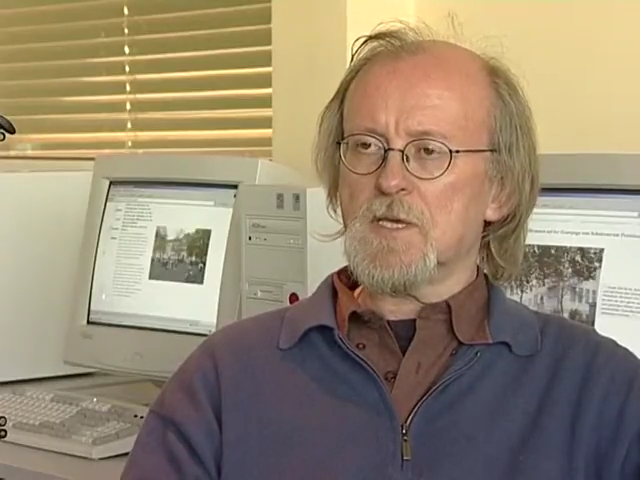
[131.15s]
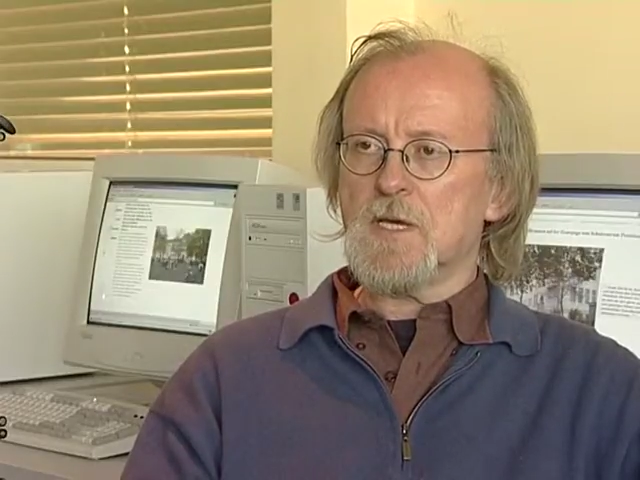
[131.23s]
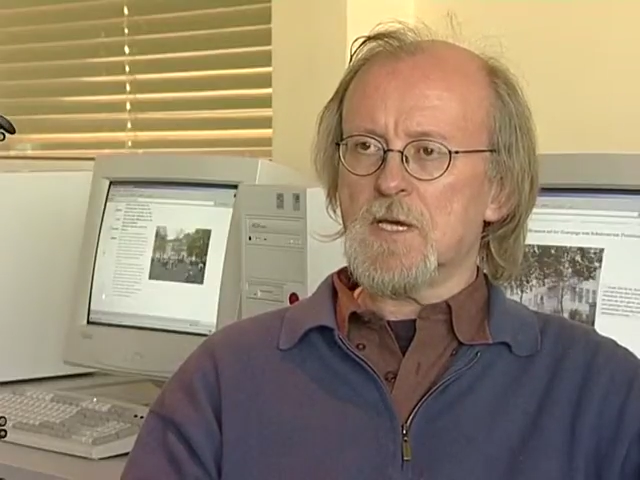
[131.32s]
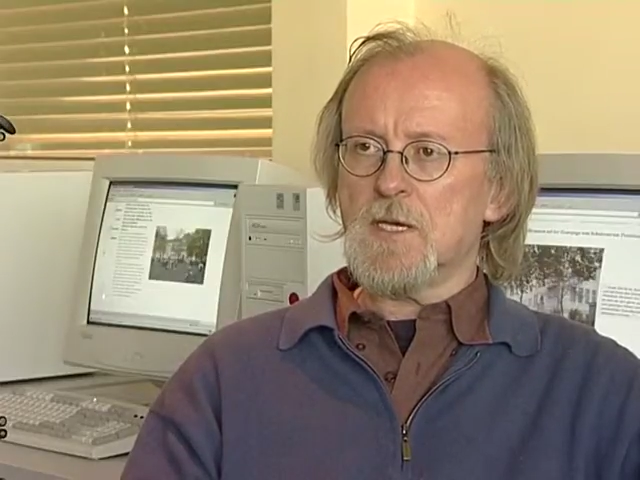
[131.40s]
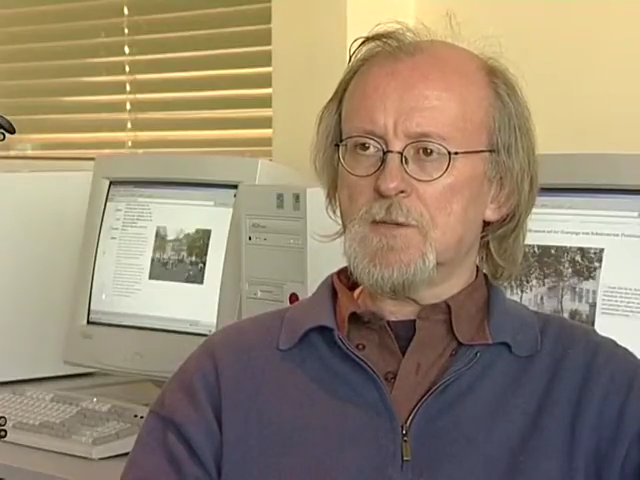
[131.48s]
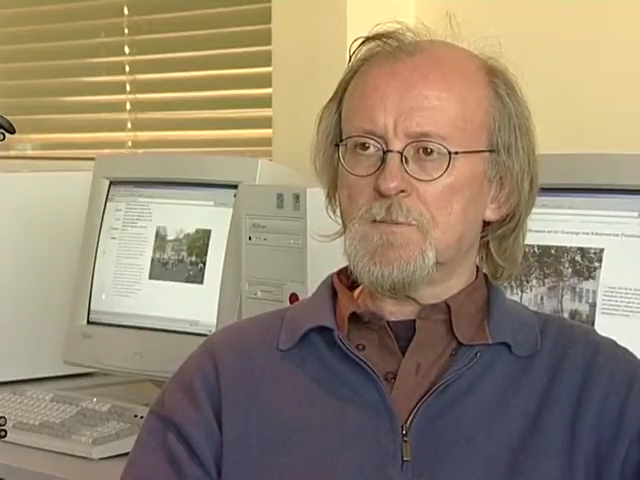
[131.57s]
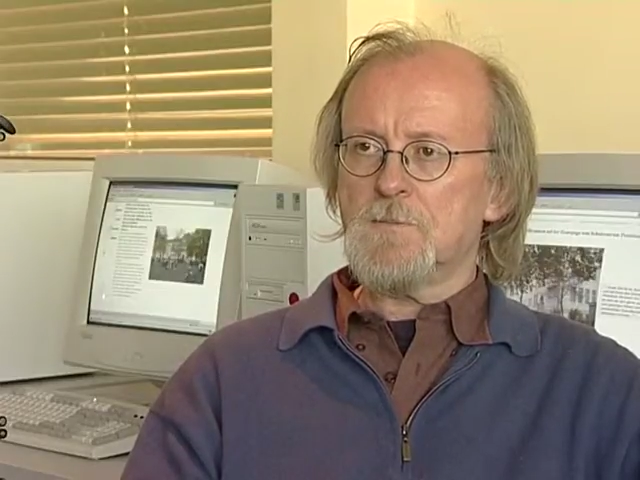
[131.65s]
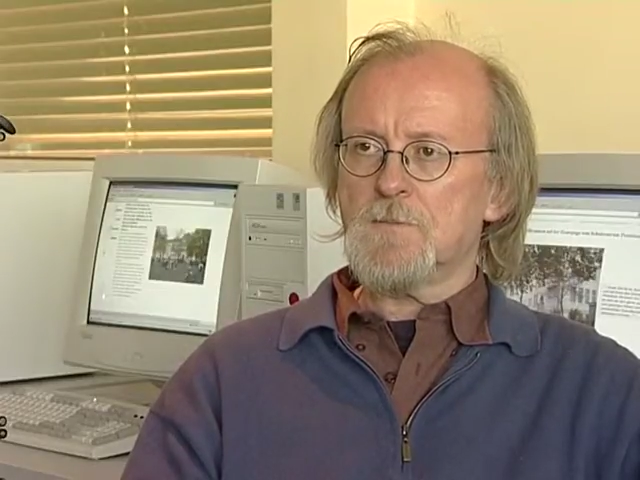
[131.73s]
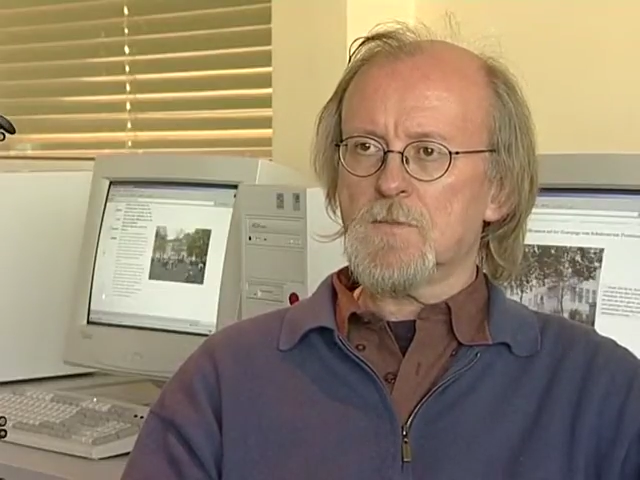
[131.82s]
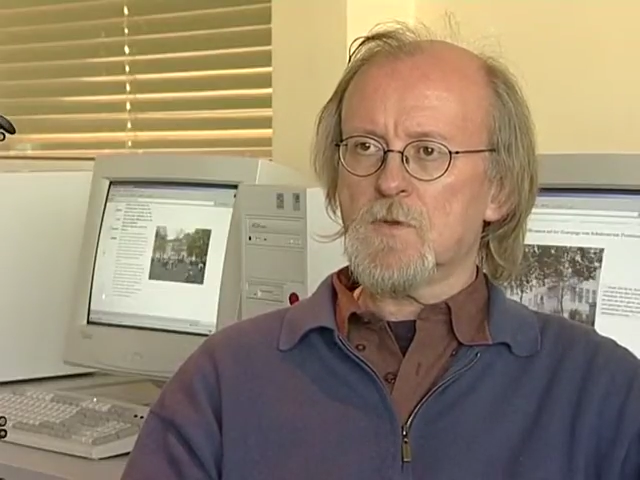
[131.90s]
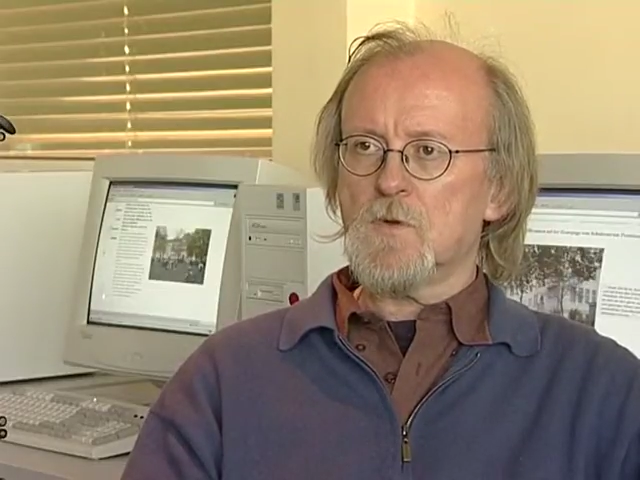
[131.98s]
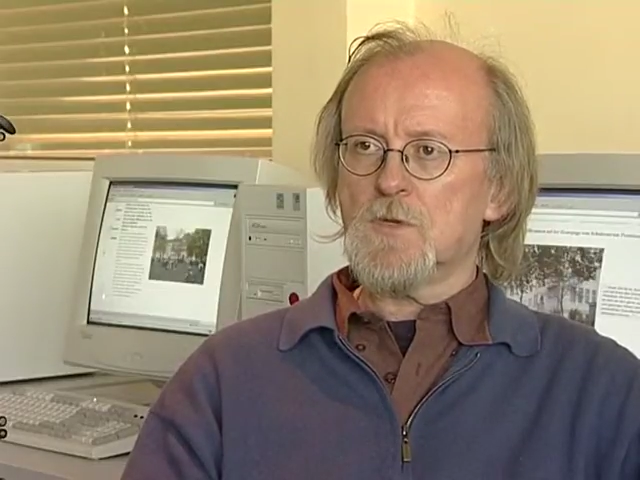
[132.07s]
Jahr
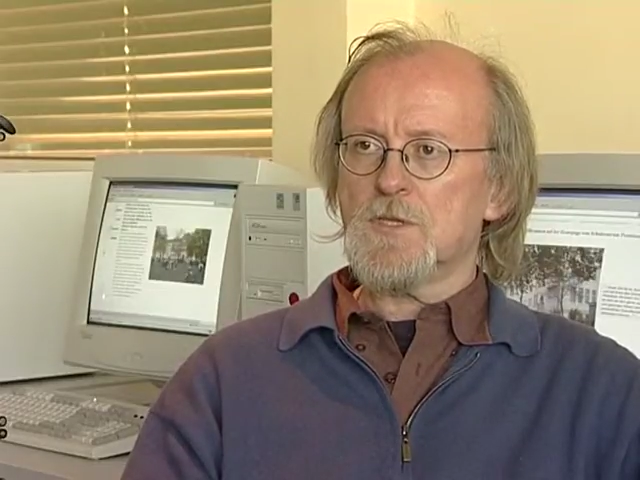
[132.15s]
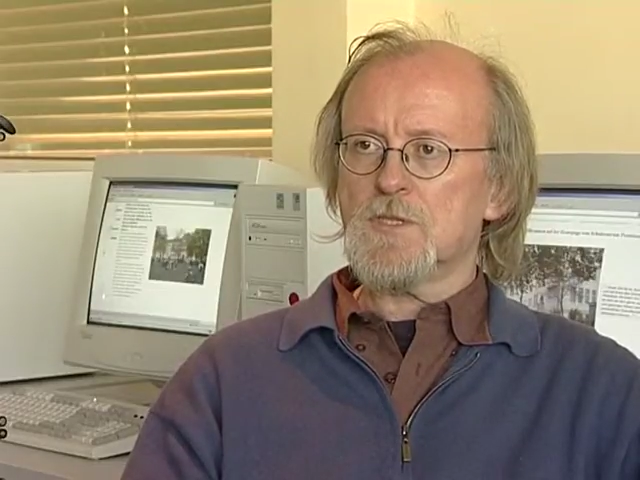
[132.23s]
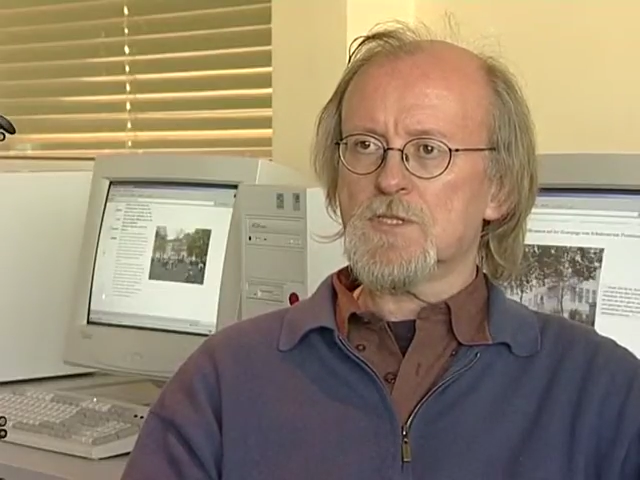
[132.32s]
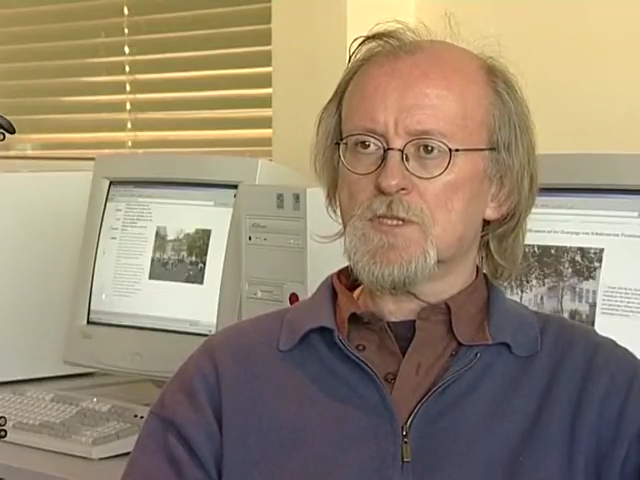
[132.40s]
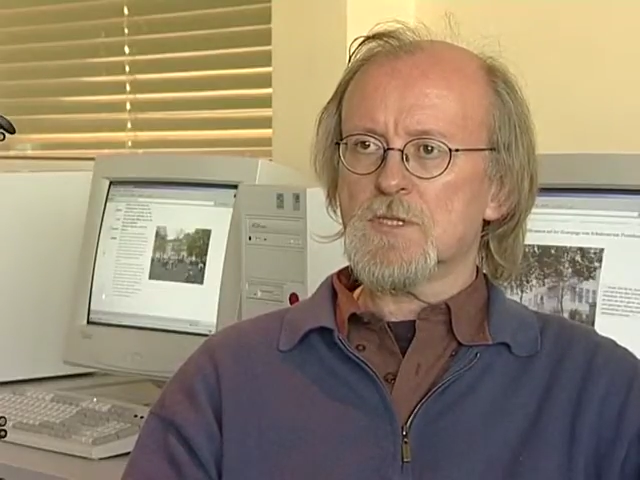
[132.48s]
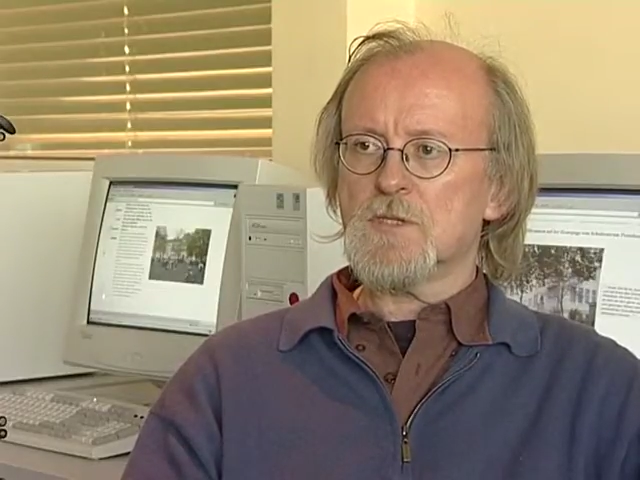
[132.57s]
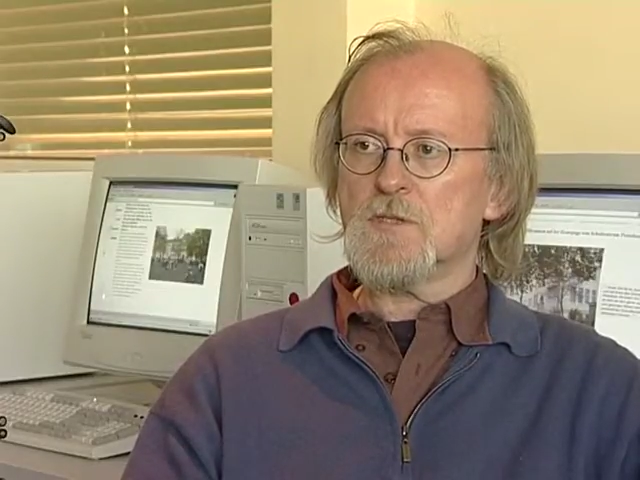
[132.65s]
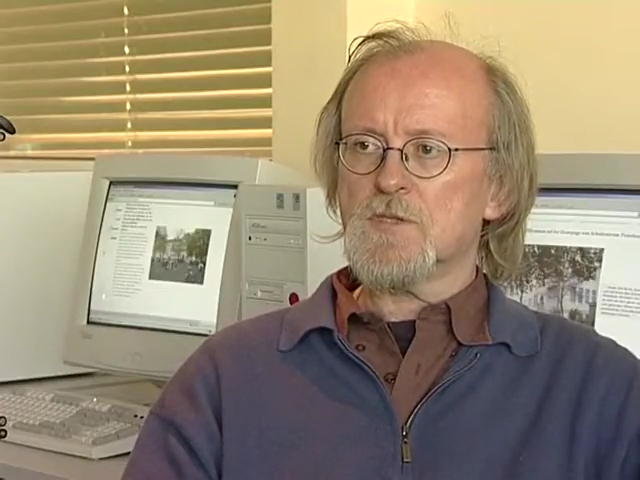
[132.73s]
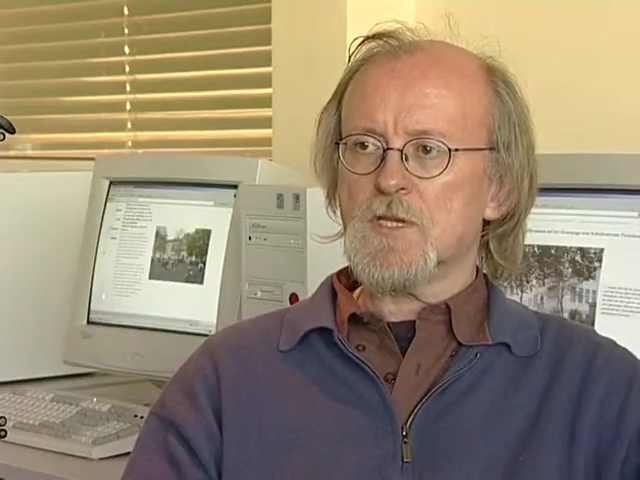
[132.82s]
und ist äh, sehr